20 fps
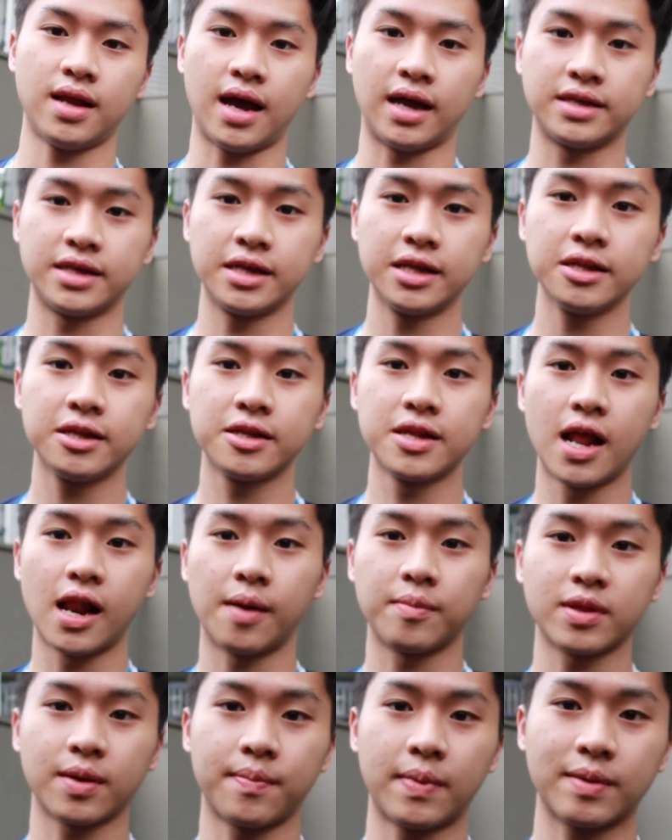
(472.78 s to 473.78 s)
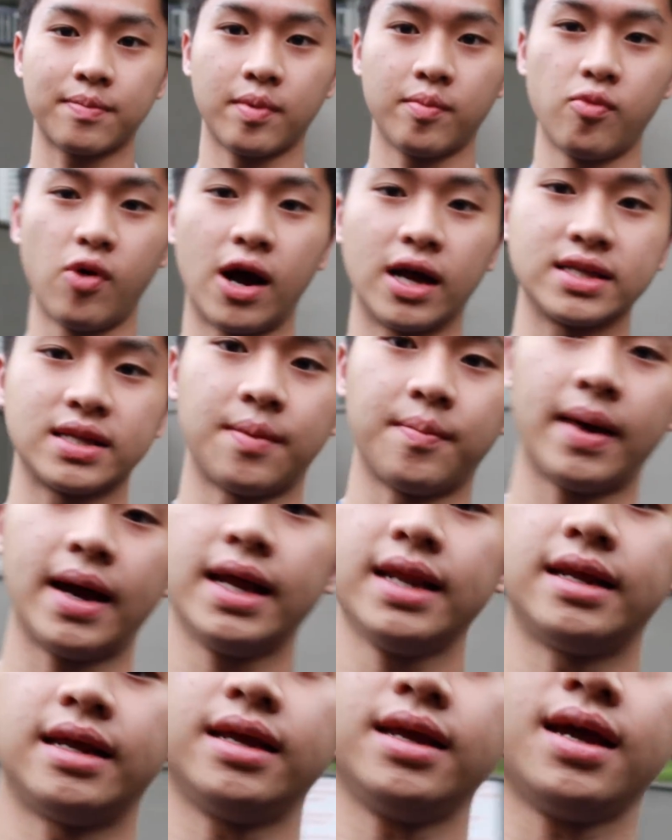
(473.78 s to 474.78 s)
Nah jadi di dalam tempat pembuangan sampah
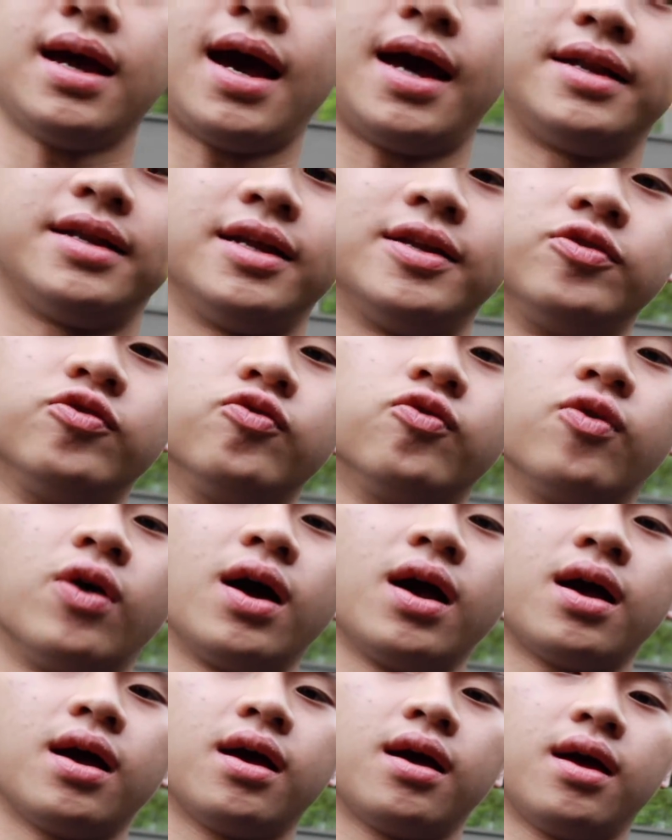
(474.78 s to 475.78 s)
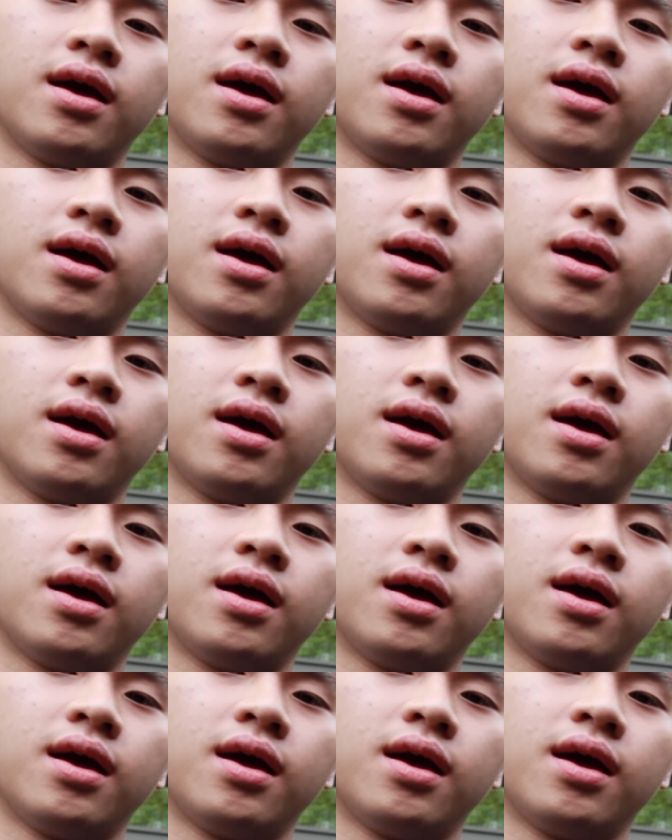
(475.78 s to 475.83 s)
ini ada dua